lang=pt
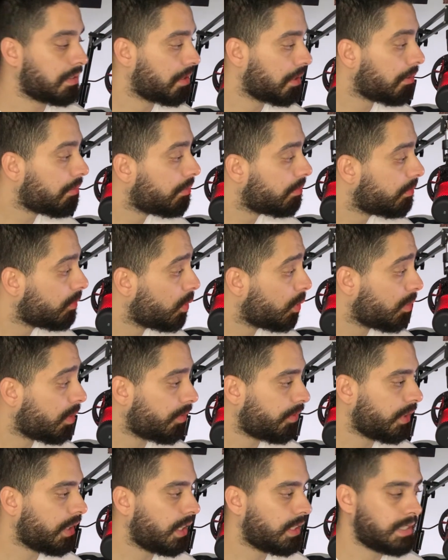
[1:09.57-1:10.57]
Deu
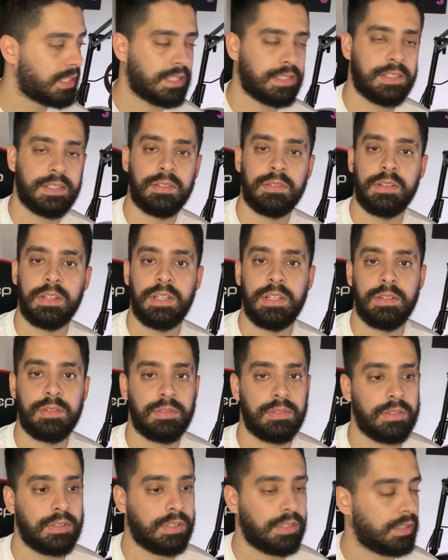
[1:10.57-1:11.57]
uma finalização ali
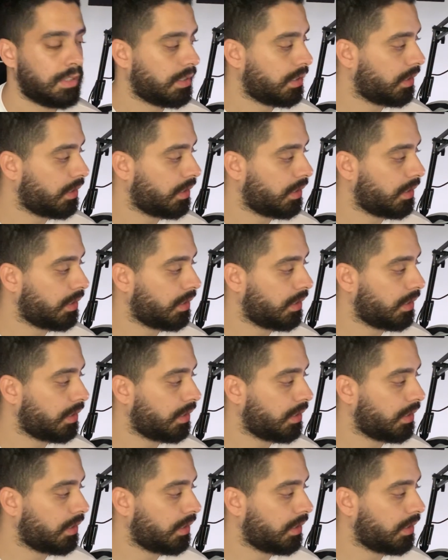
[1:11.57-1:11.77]
no,